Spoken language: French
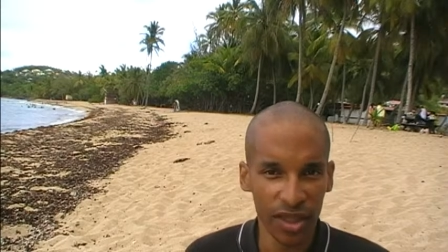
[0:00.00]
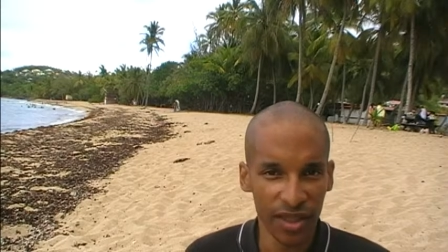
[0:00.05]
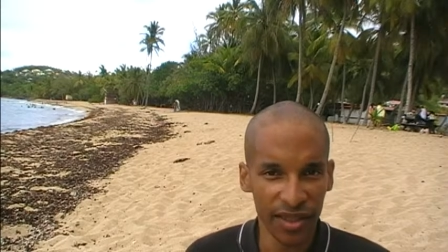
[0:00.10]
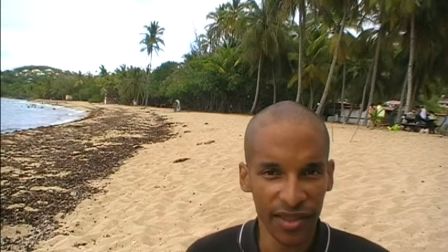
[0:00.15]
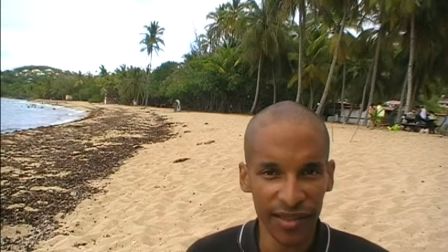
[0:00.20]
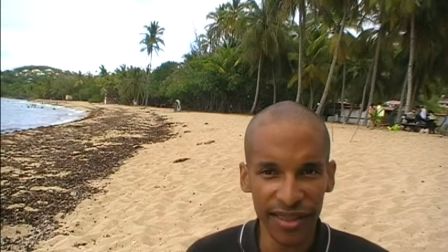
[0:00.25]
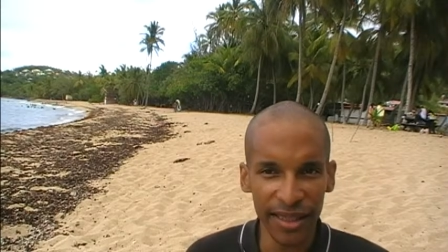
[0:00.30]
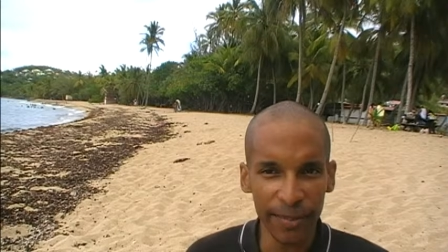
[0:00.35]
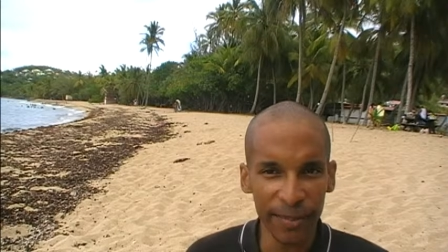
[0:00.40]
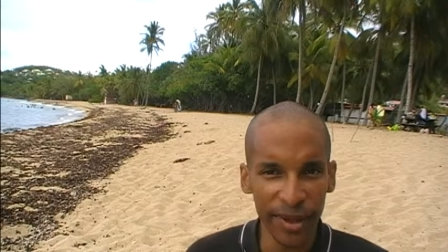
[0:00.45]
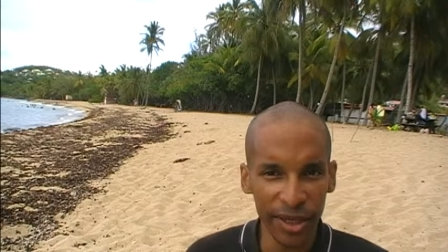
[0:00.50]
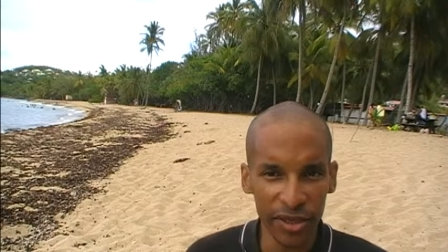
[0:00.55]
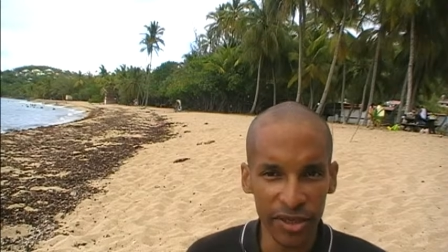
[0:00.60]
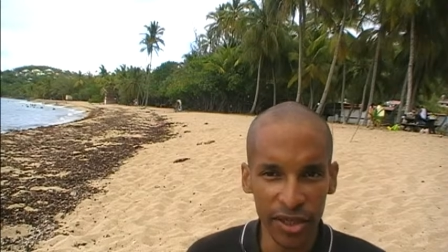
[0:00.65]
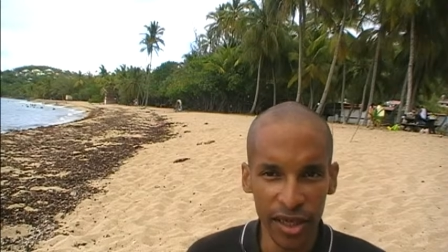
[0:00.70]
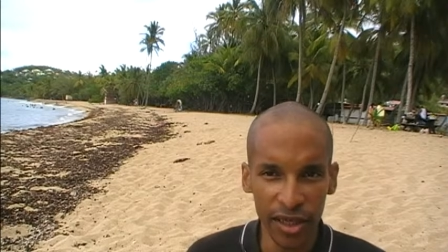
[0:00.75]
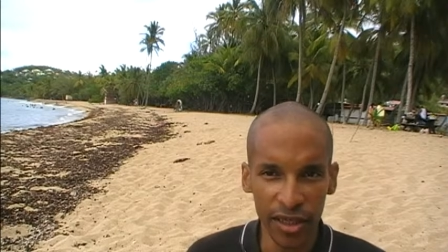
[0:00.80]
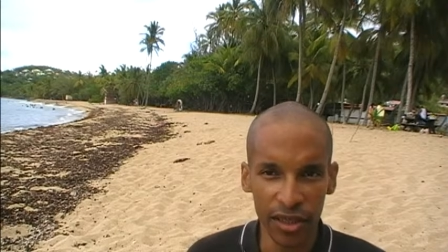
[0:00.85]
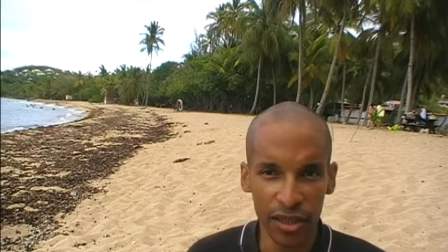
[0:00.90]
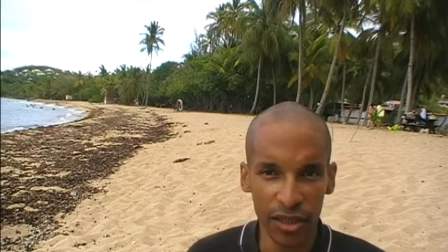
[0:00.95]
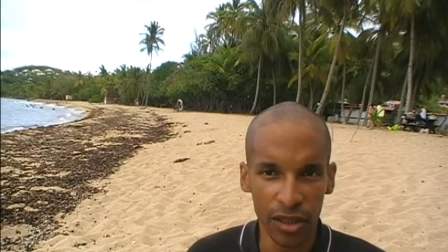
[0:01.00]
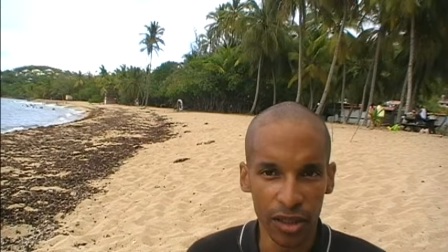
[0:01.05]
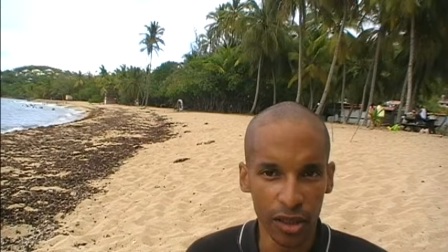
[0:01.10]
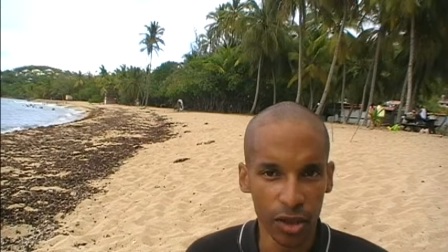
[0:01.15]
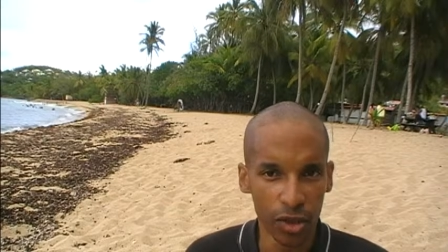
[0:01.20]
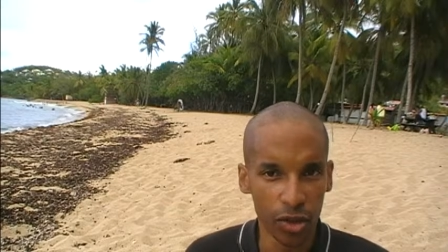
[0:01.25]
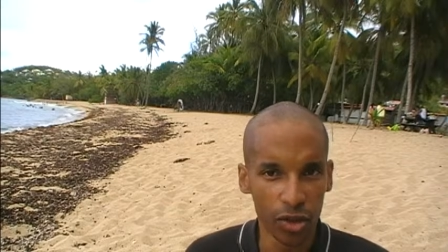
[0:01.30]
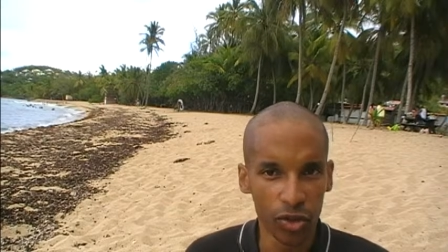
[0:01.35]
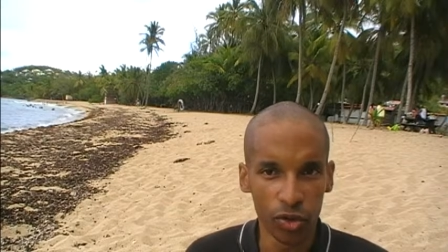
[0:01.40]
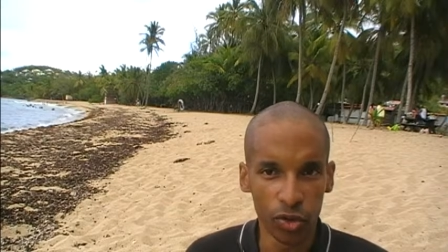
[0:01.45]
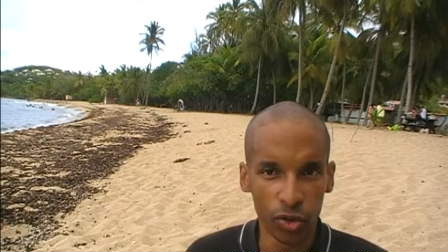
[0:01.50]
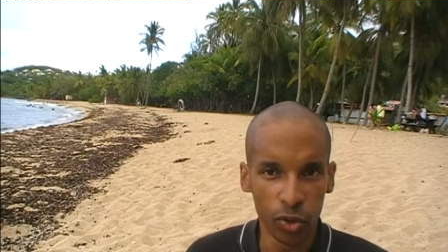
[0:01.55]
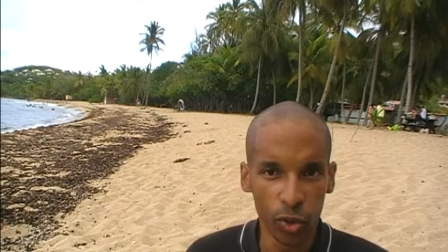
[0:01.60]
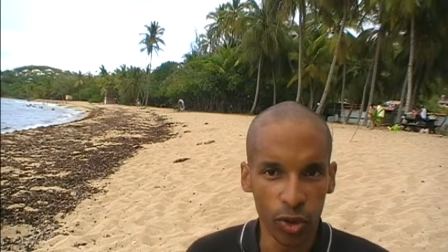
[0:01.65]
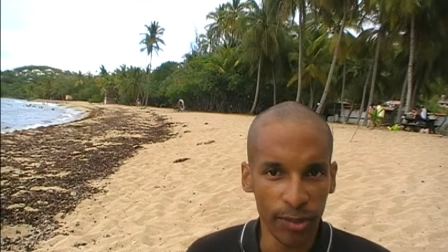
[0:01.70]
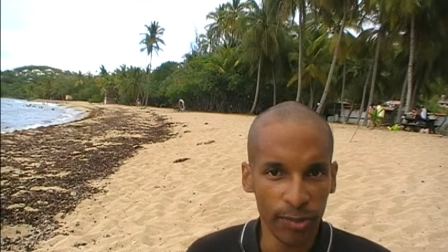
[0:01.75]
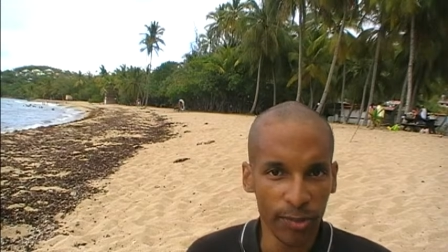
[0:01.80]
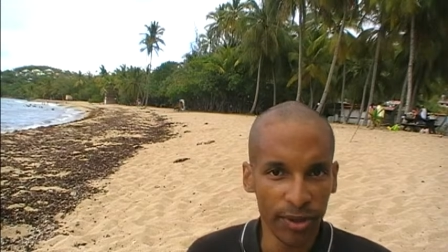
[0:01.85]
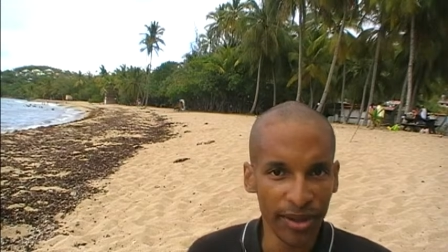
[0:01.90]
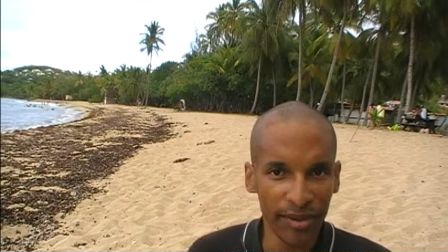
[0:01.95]
Sans ces personnes,
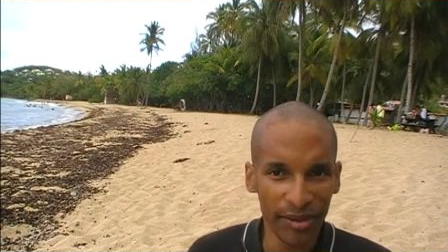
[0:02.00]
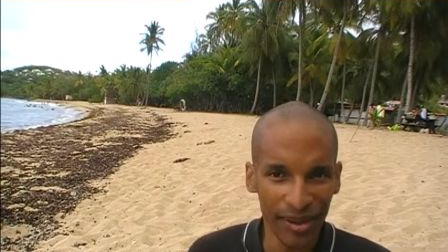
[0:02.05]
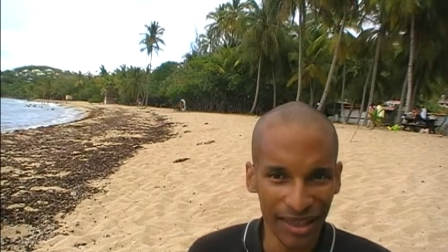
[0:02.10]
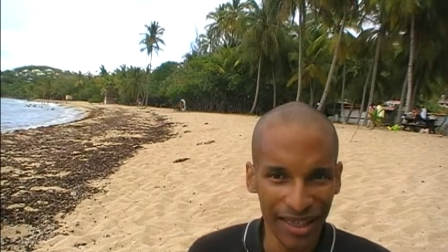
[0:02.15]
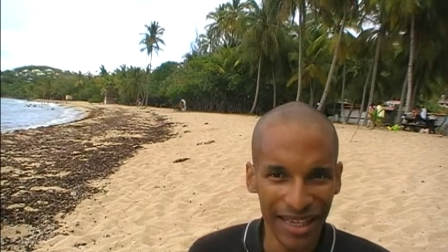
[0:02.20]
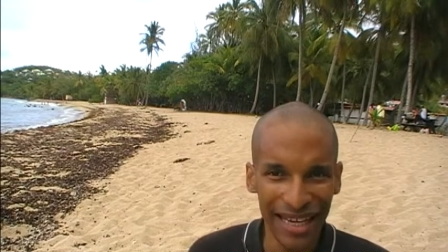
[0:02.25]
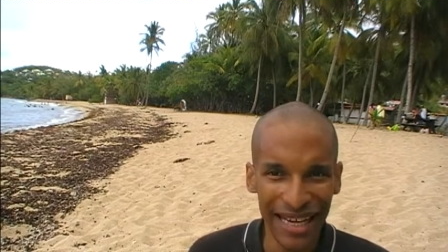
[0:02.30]
j'aurais pris